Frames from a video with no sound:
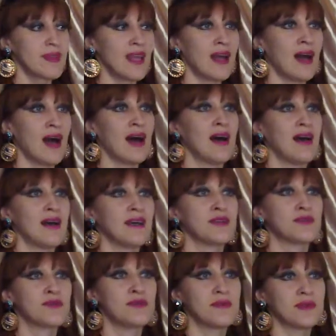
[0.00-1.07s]
А
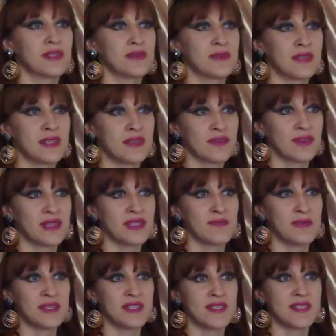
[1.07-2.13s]
золото, вот, вот
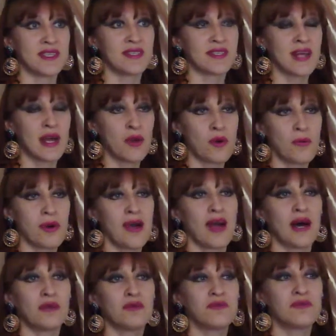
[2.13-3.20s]
вместе с янтарем,
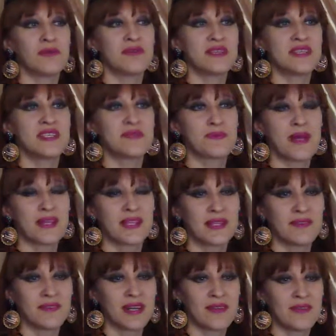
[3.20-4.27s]
оно вывезено и
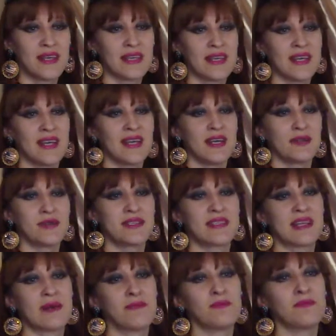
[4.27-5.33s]
спрятано в Норвегии. То есть
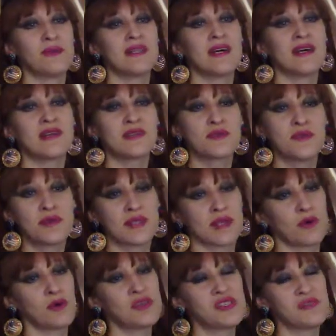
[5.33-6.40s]
там было золото
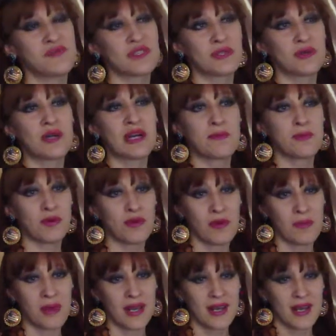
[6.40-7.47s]
очень высокой
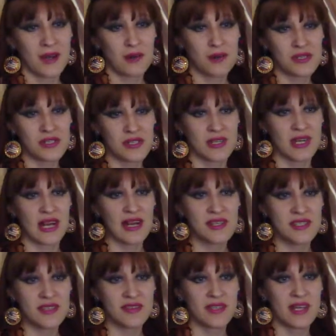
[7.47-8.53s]
пробы, очень
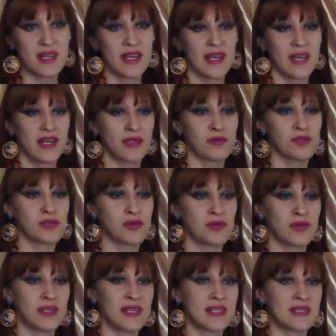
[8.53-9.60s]
качественное. И то, что
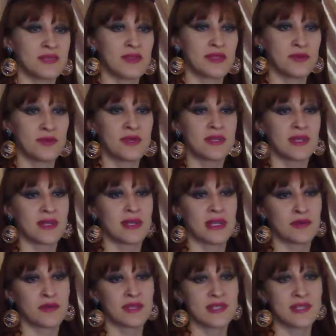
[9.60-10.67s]
есть золото,
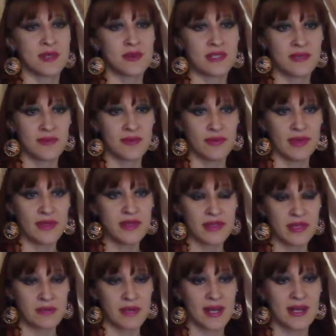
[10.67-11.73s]
которое сдается в
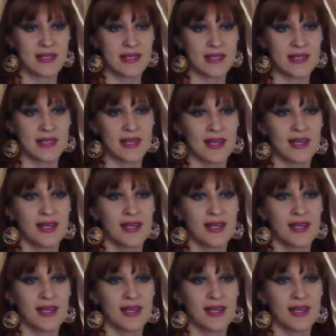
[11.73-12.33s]
ювелирные магазины,